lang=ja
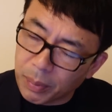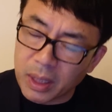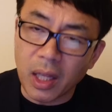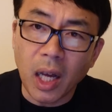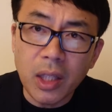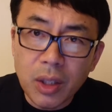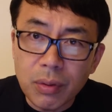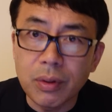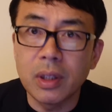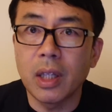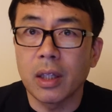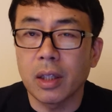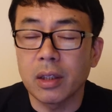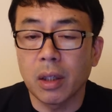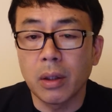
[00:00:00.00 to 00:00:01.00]
何言っ
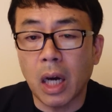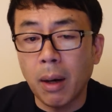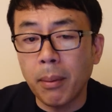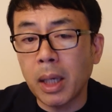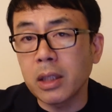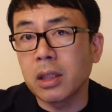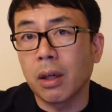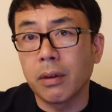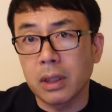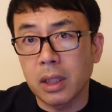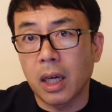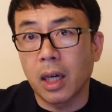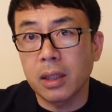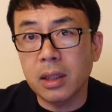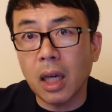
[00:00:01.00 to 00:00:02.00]
てんだっての。甘利さんは
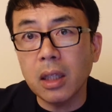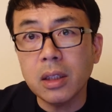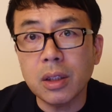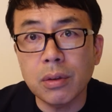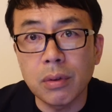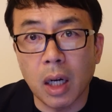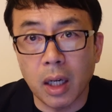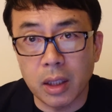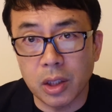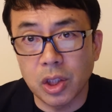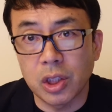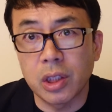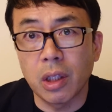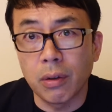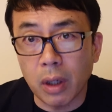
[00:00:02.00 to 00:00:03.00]
さ、算数の話
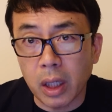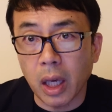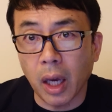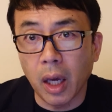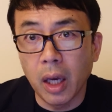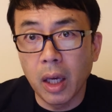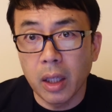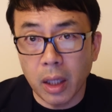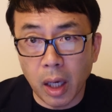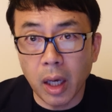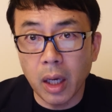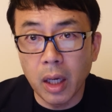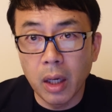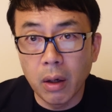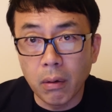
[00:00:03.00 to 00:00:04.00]
してるわけ。
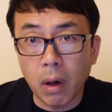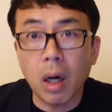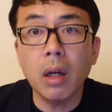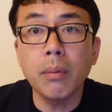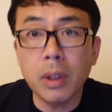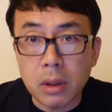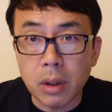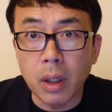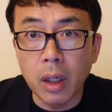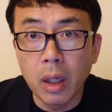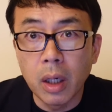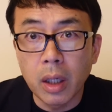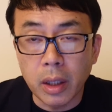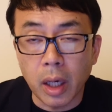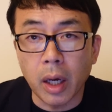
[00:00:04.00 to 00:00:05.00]
ね。わかります？ね。
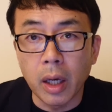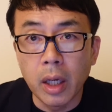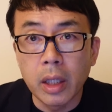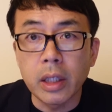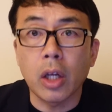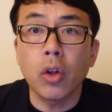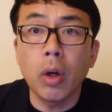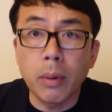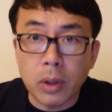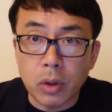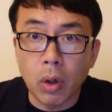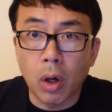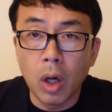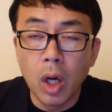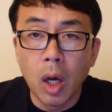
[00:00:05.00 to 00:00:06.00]
例えばです
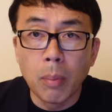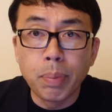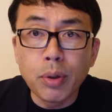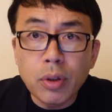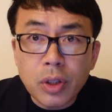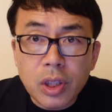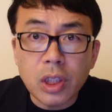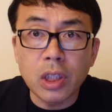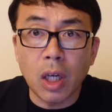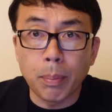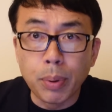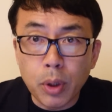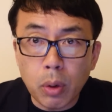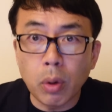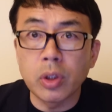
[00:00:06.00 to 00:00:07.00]
よ、プーチンや
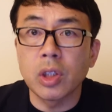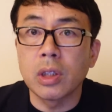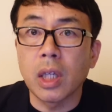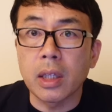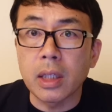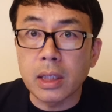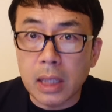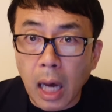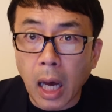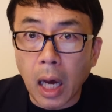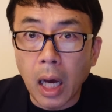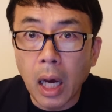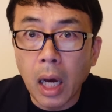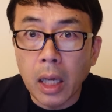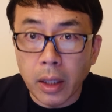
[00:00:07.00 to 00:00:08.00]
プリゴジンだって
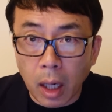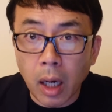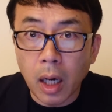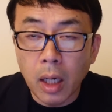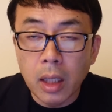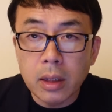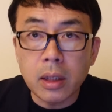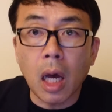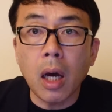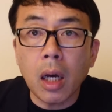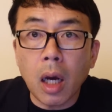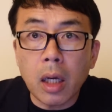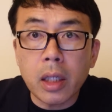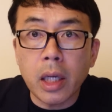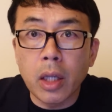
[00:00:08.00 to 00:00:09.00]
さ、三
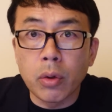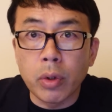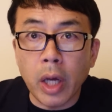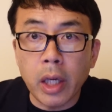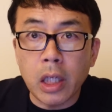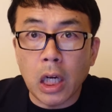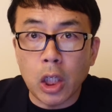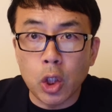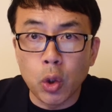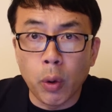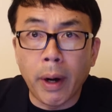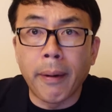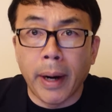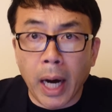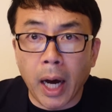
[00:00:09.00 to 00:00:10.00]
角形の内角の
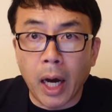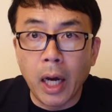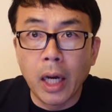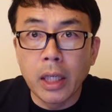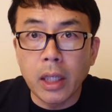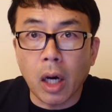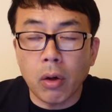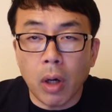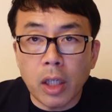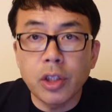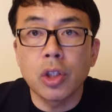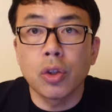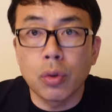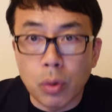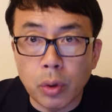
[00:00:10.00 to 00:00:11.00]
和は
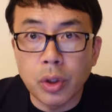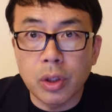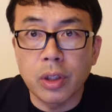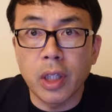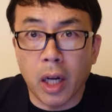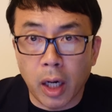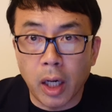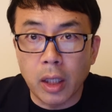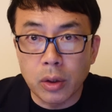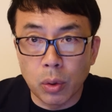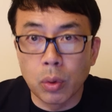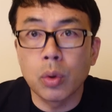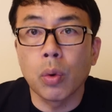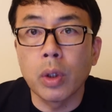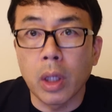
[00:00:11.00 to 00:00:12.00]
180度っつったら、
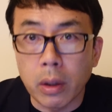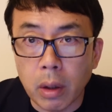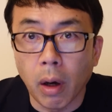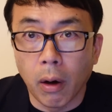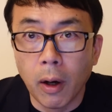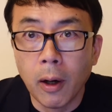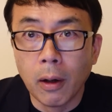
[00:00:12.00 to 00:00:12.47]
その通りなんだよ。